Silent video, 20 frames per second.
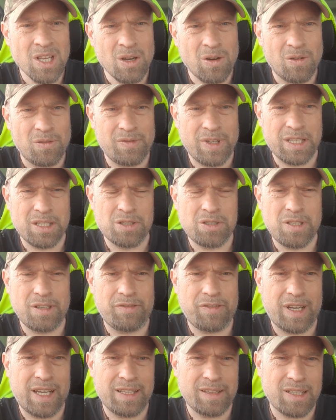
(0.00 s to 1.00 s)
Und wenn ich die
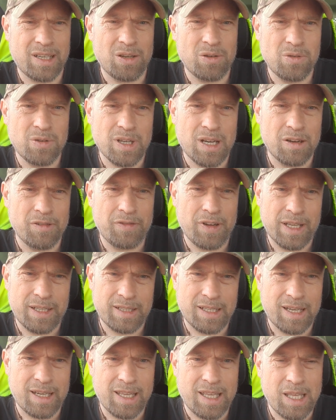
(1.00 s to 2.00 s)
Veränderung auf
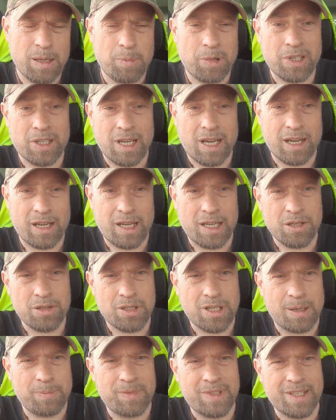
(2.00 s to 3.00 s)
anderer Ebene erreicht habe,